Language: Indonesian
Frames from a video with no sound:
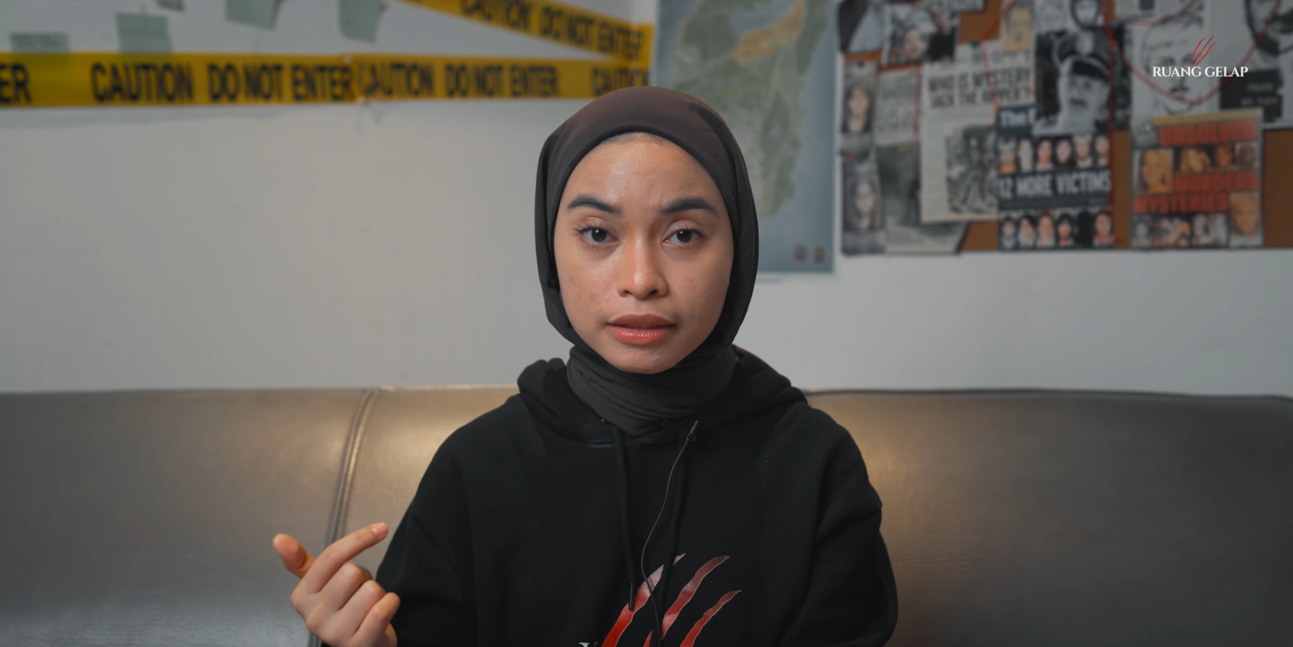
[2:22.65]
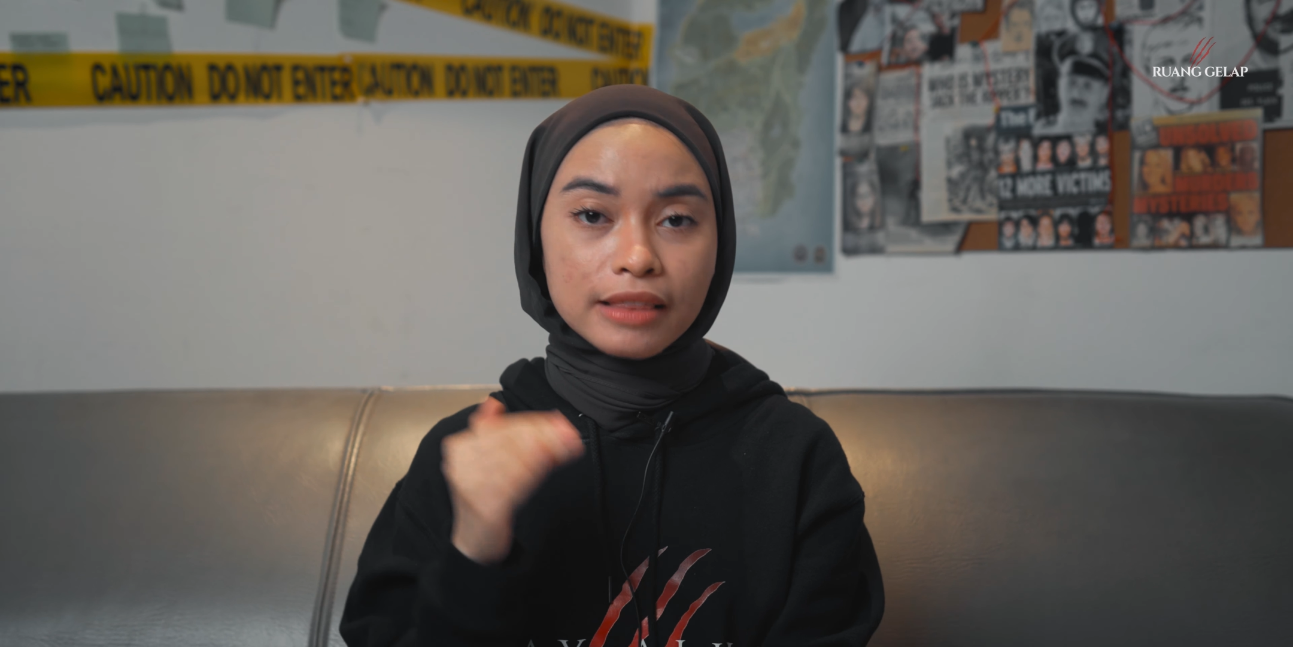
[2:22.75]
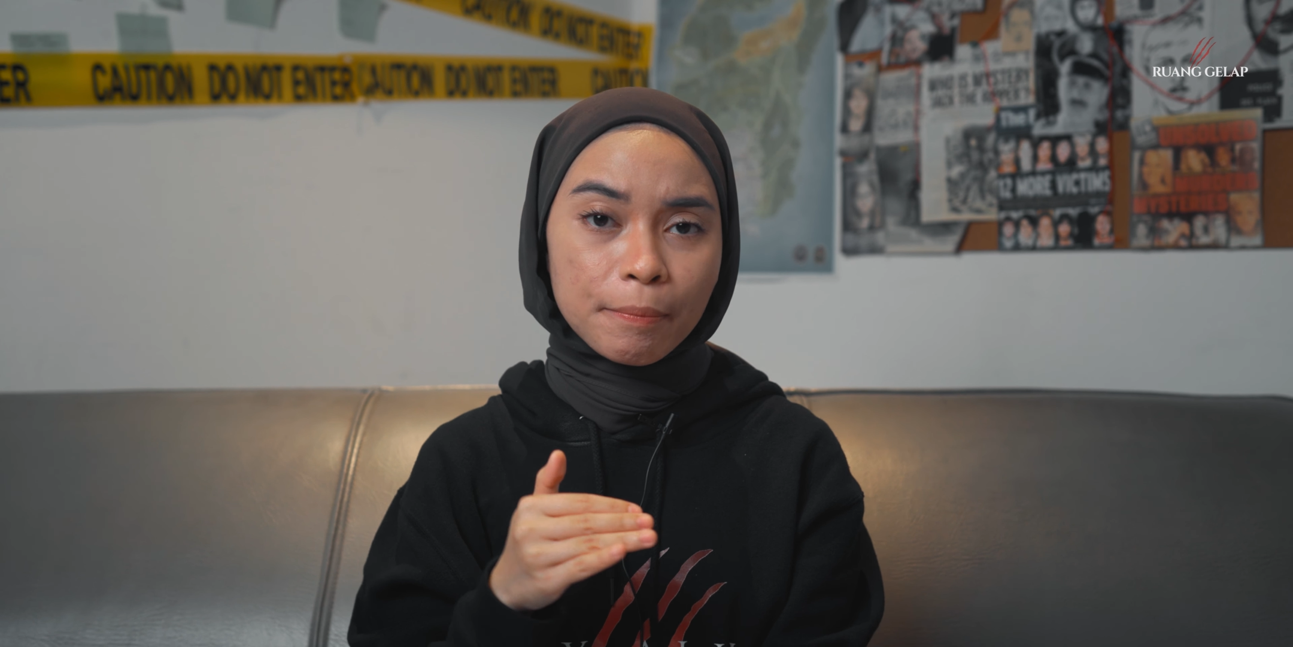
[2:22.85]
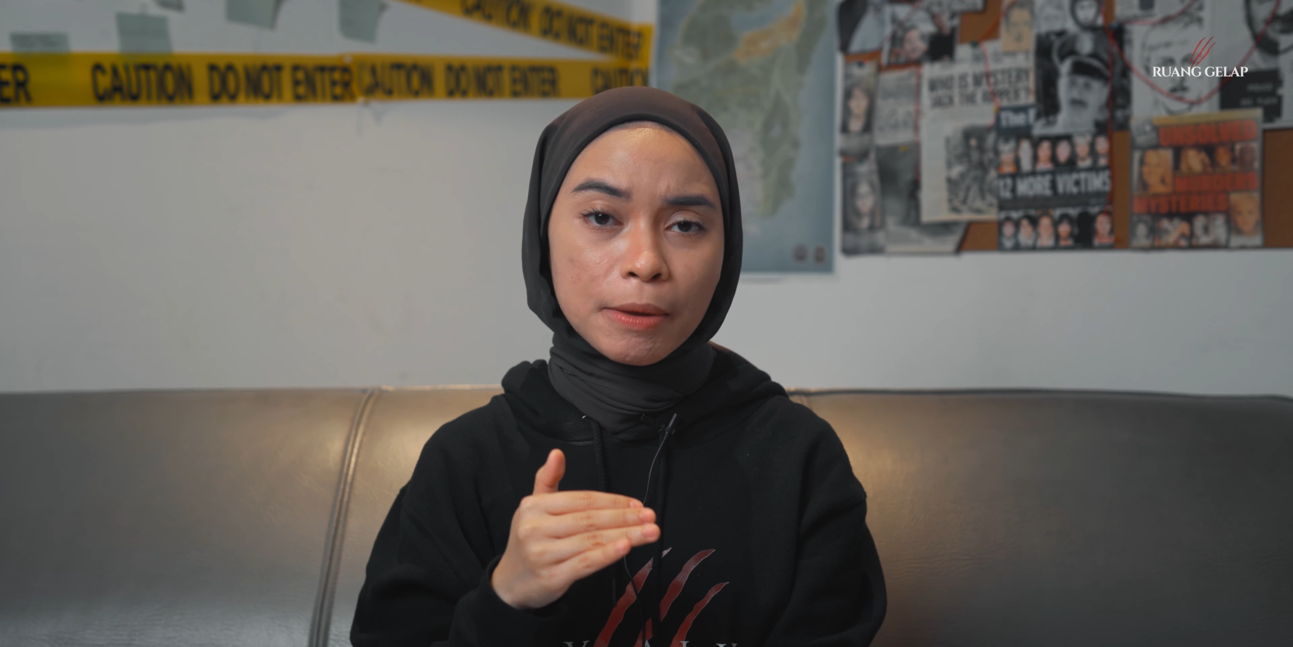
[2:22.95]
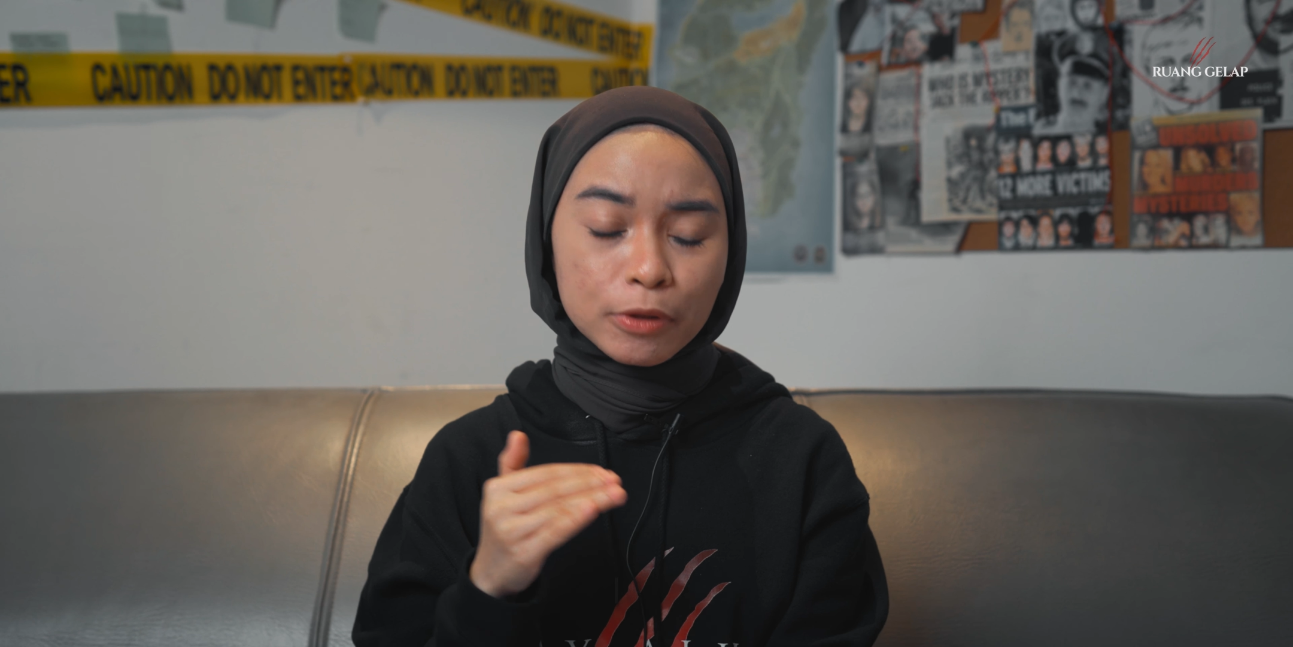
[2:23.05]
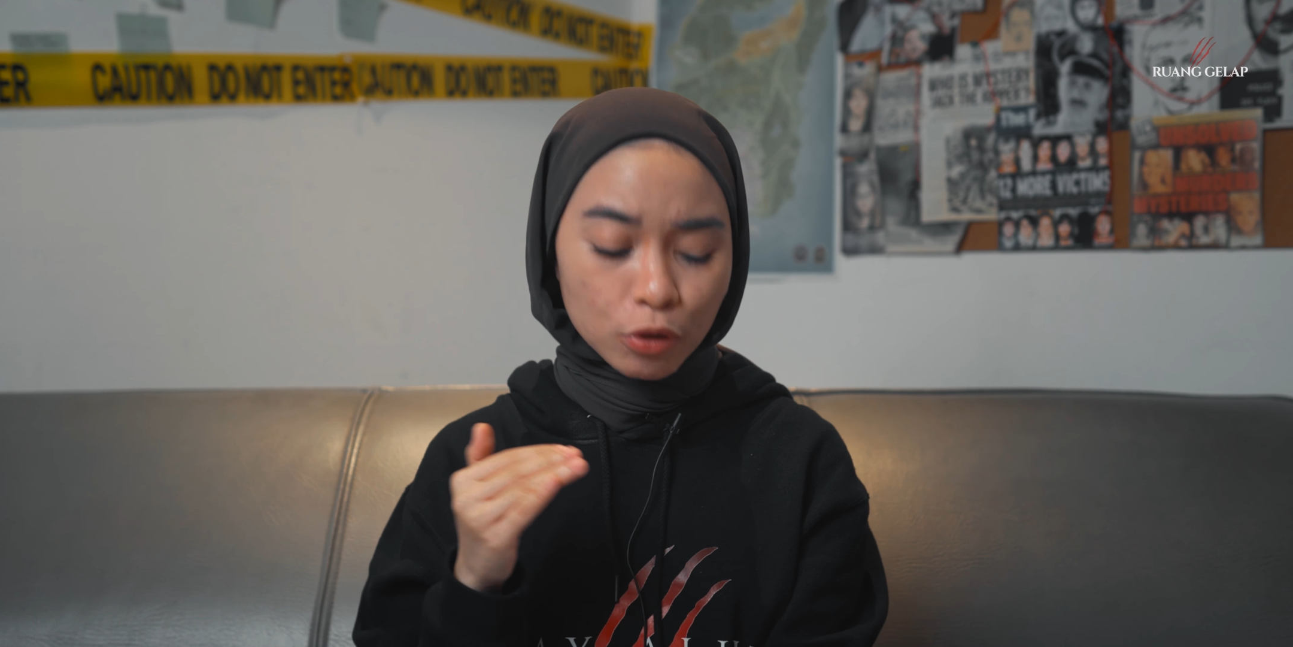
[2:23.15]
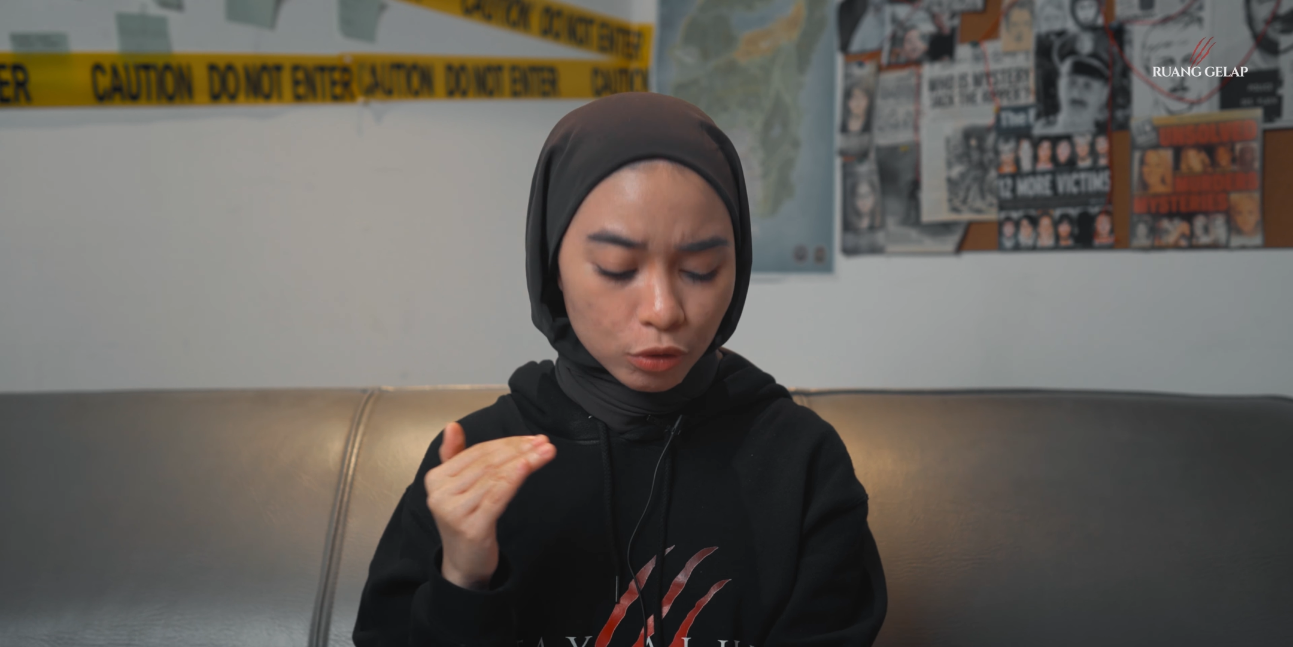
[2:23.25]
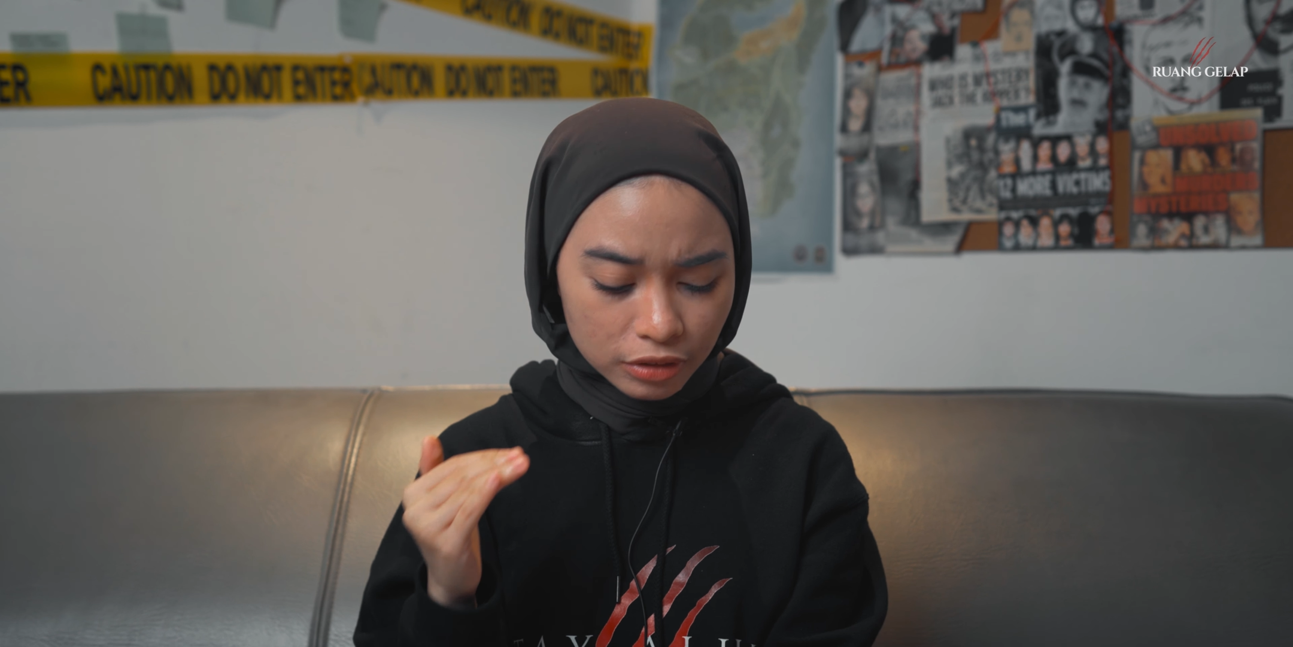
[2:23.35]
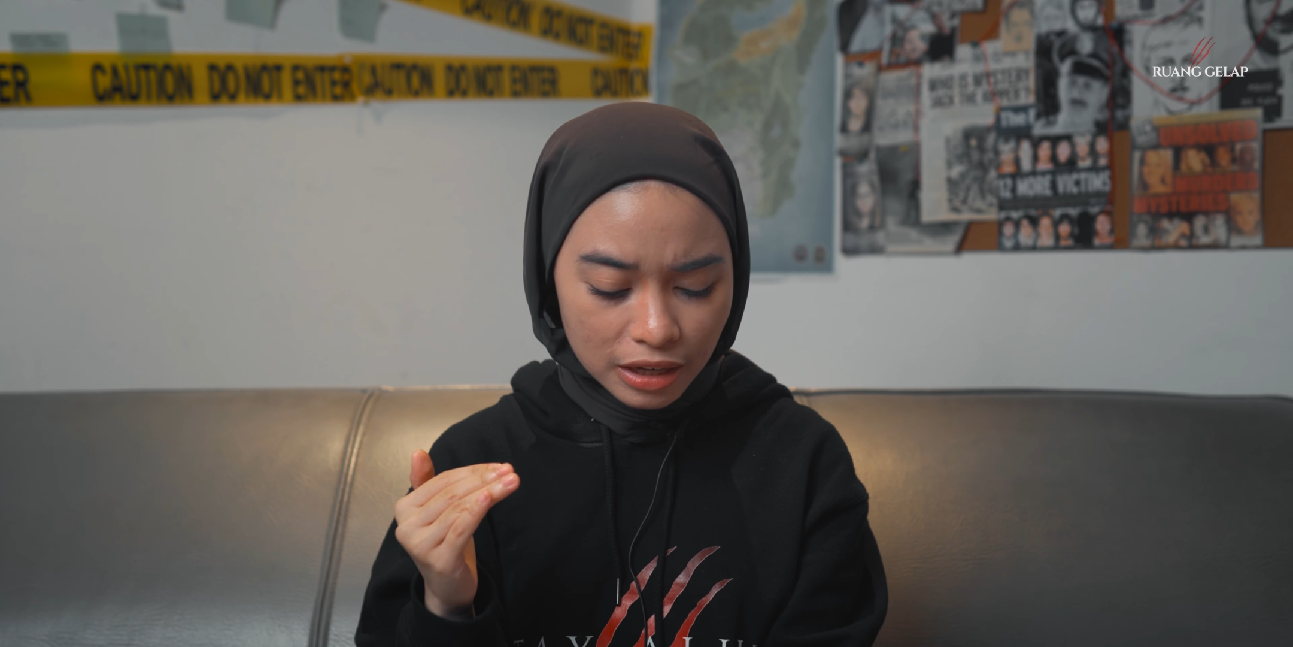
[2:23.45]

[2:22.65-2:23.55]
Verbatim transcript: Tapi menurut